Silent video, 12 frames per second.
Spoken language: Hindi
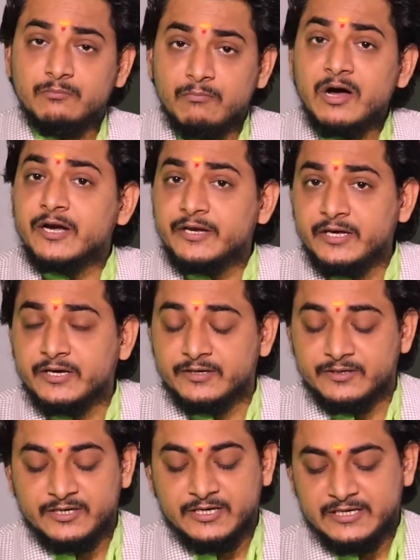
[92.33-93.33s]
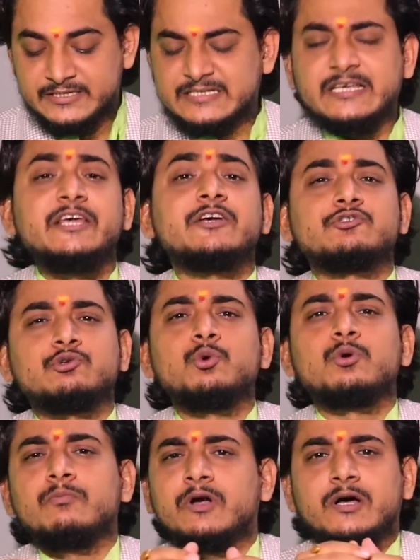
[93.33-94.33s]
माननीय हैं जैसे एक
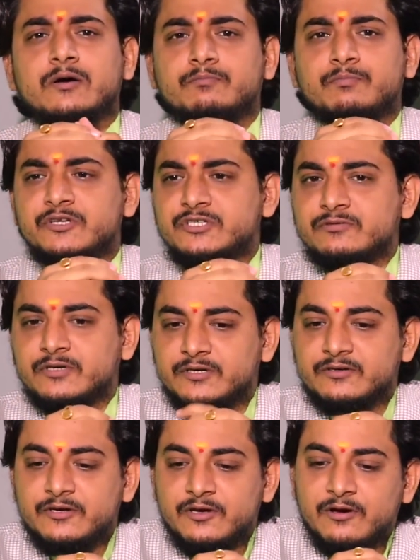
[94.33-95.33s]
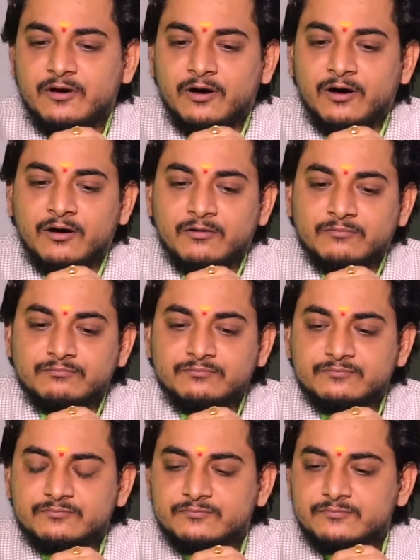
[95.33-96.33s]
श्लोक बड़ा परिचित है आ,
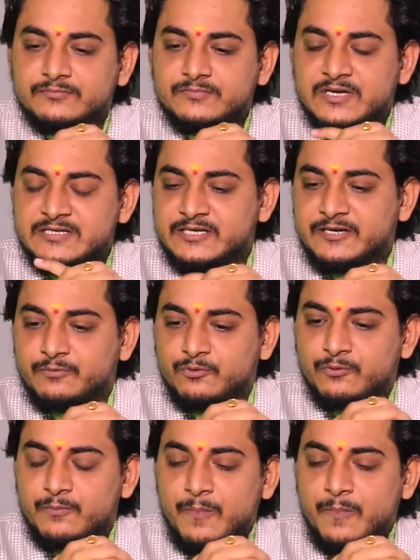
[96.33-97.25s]
ऐसे है वो